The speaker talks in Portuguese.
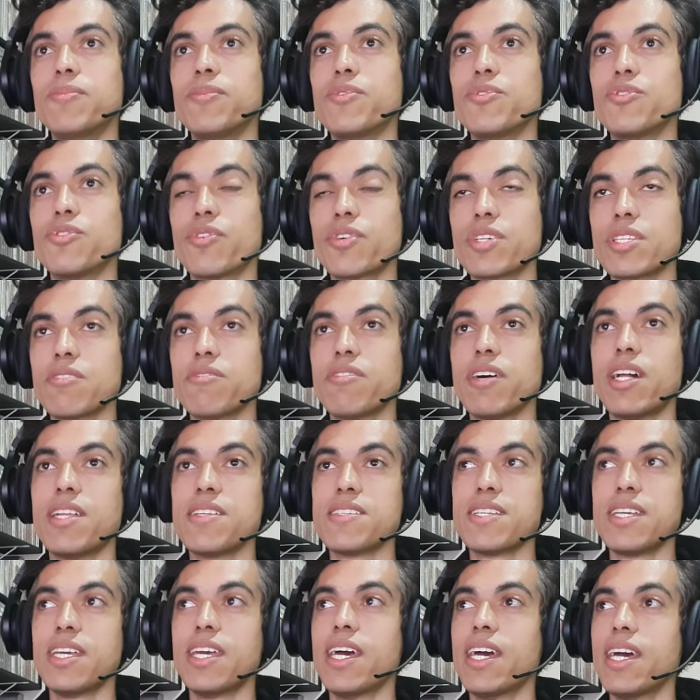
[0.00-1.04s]
Um jogo que você fala
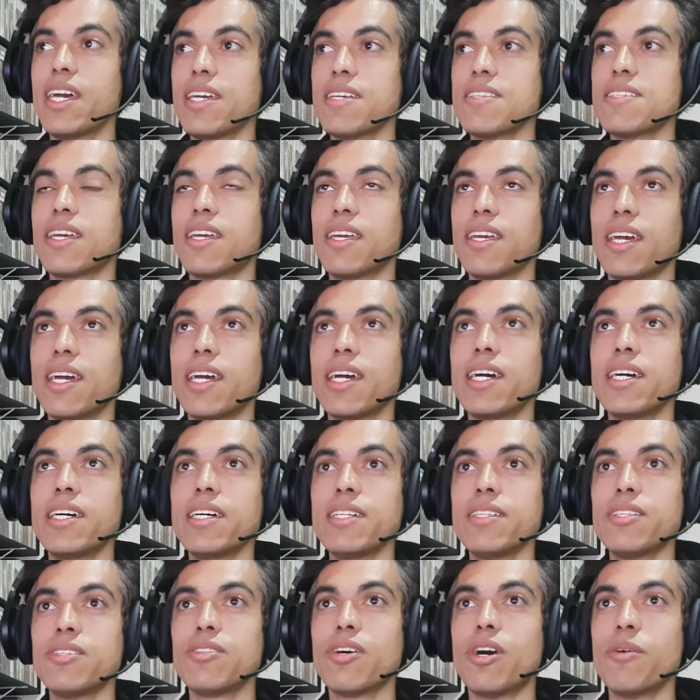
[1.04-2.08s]
assim, é, esse aqui
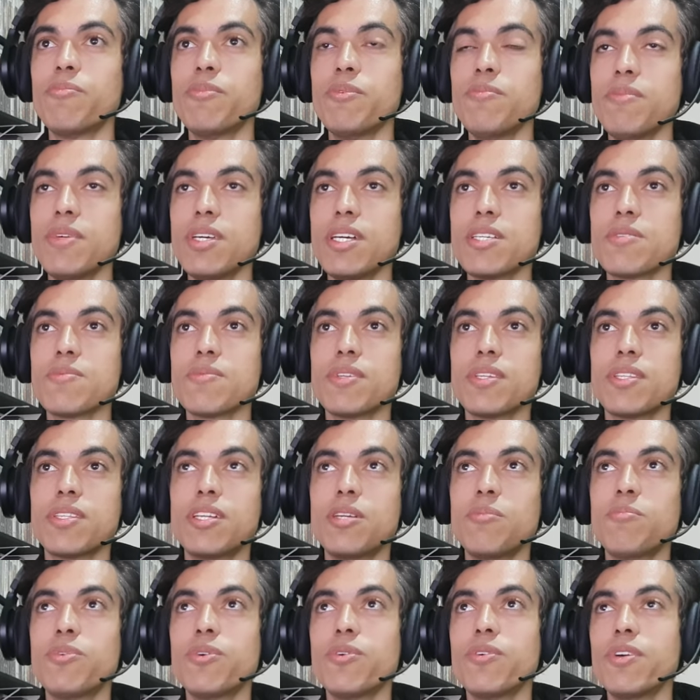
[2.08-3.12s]
é top mesmo, né?
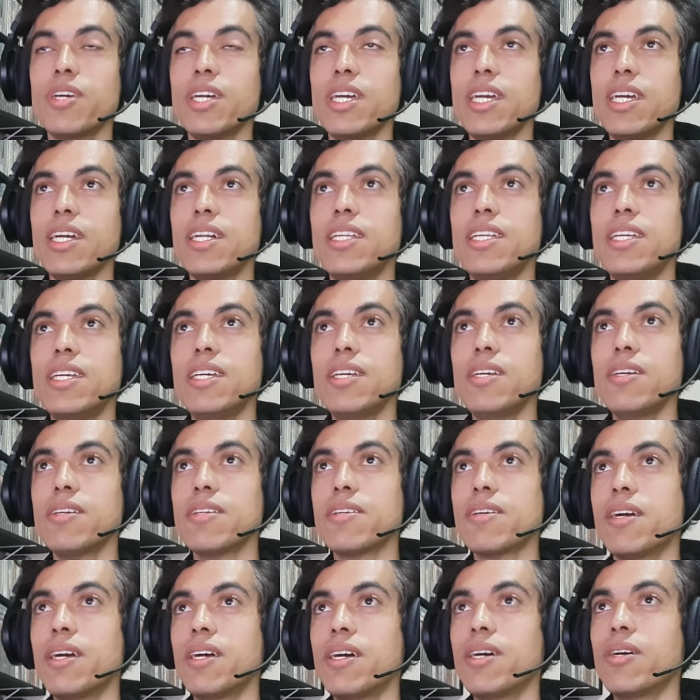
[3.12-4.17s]
AAA
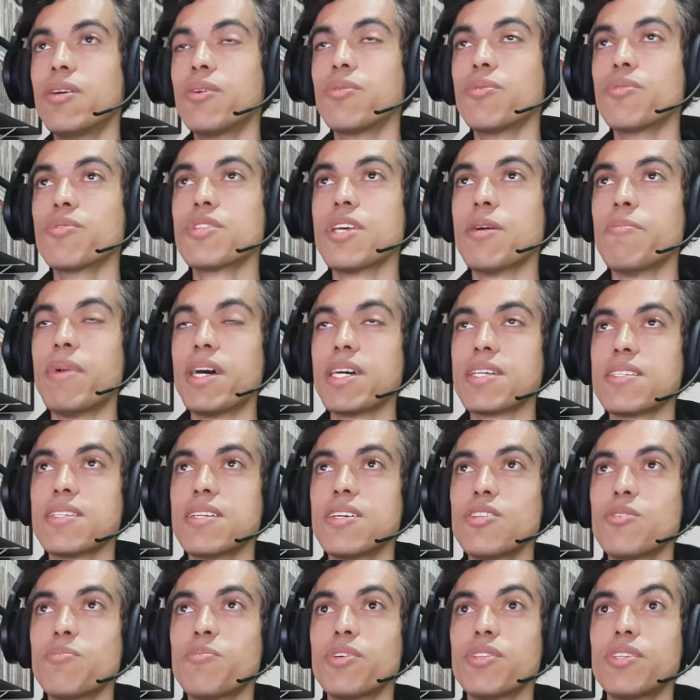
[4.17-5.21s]
ali, usa
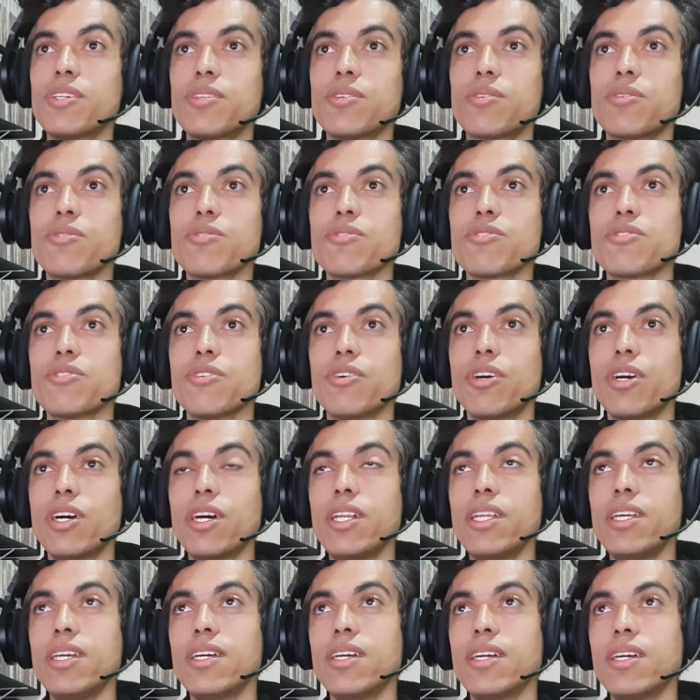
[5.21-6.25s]
bastante poder do
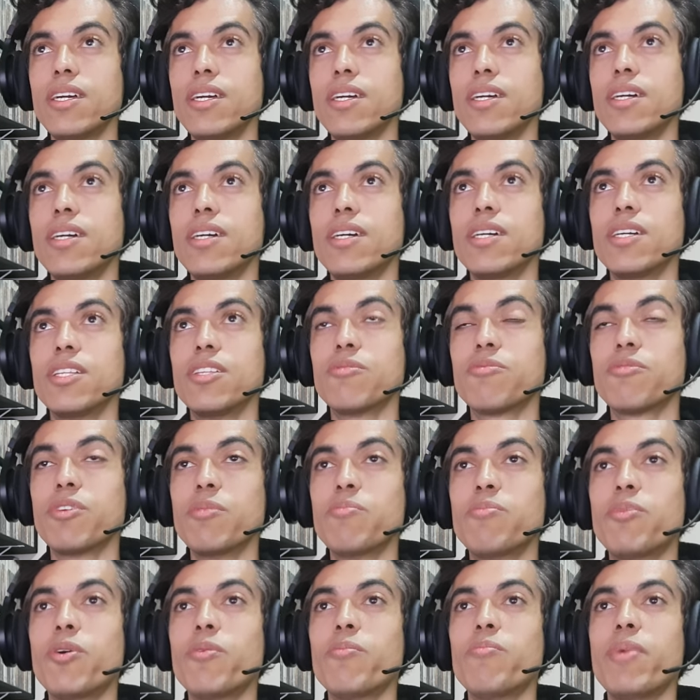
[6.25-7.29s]
console, não foi
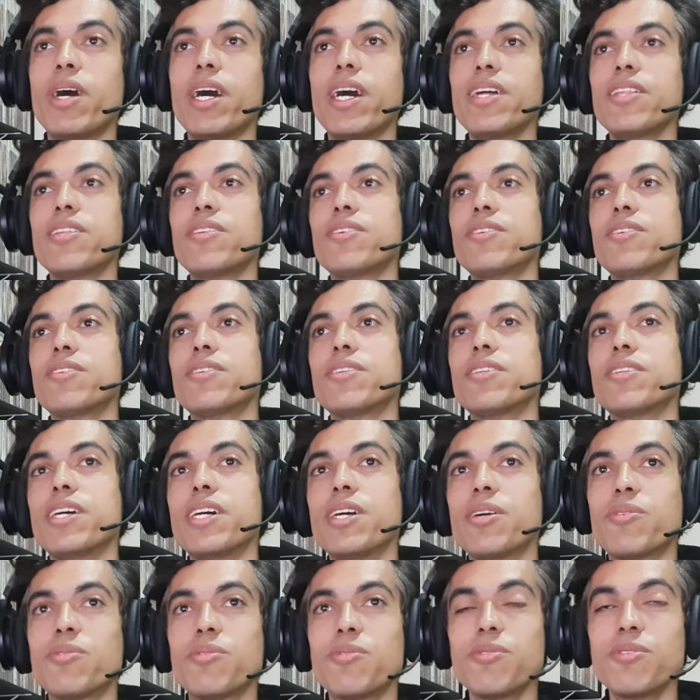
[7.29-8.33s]
poupado
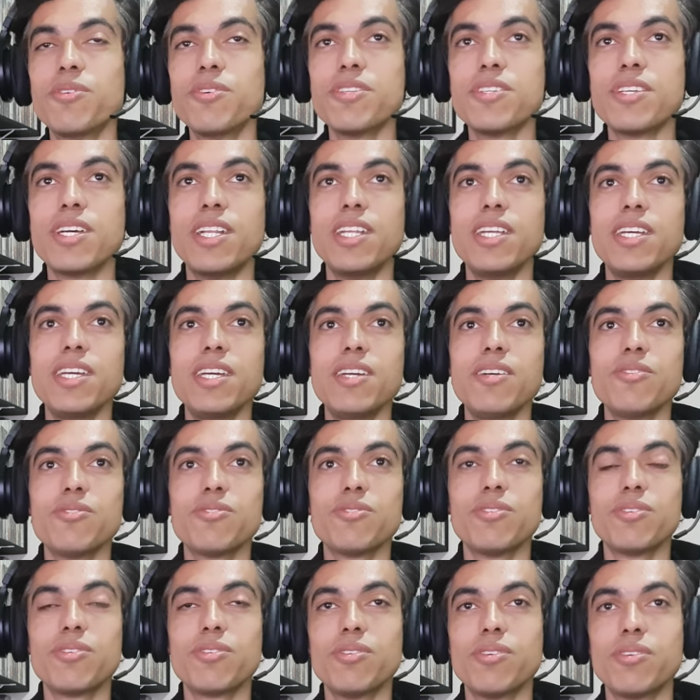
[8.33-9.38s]
recurso ali, o
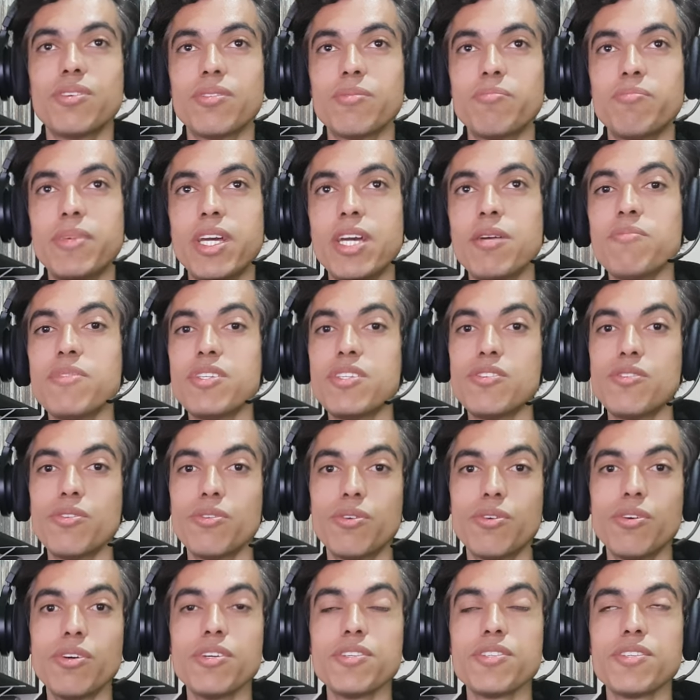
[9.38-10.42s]
jogo bem
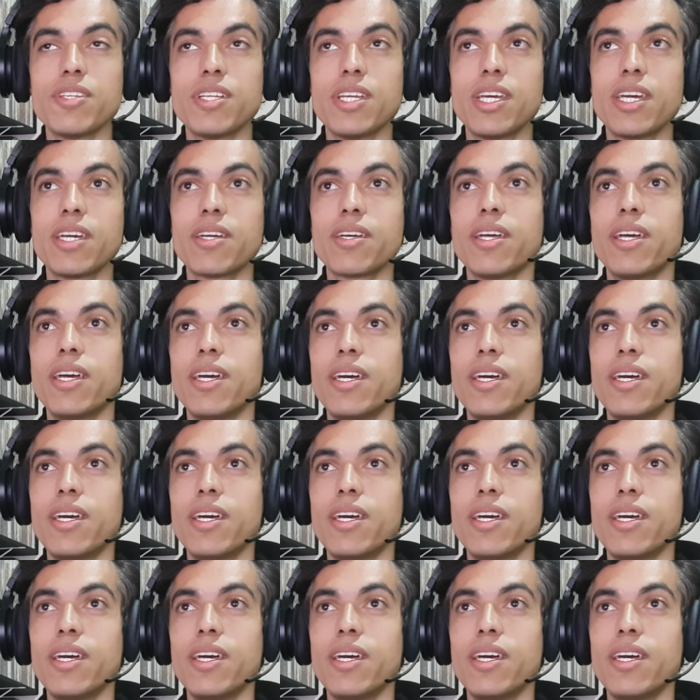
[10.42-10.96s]
ambicioso, né?